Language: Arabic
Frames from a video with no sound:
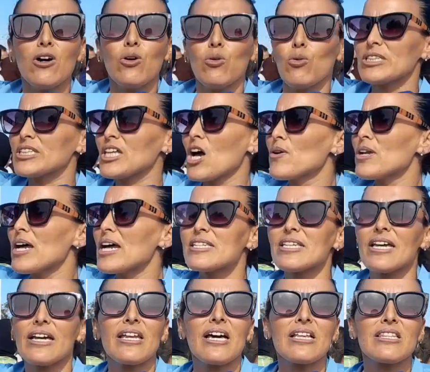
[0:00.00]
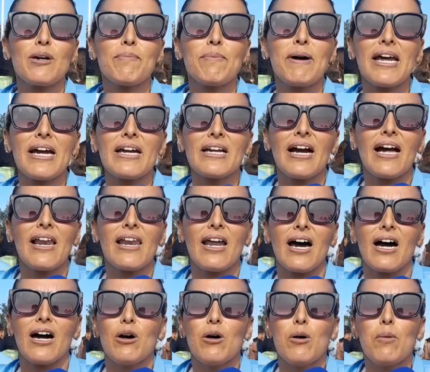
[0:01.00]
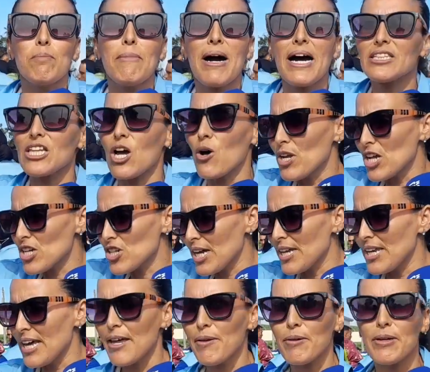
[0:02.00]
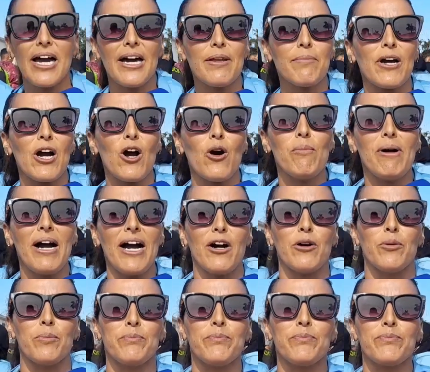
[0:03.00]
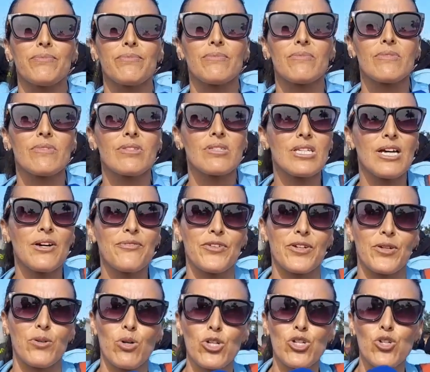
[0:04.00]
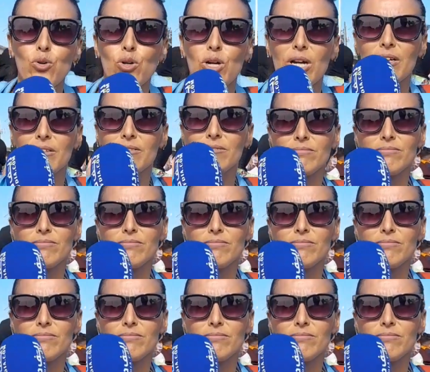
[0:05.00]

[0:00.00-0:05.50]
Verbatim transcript: وعطاونا رزقنا تبارك الله ما عطاوناش حنا كنبقاو معاهم صافي وشكرا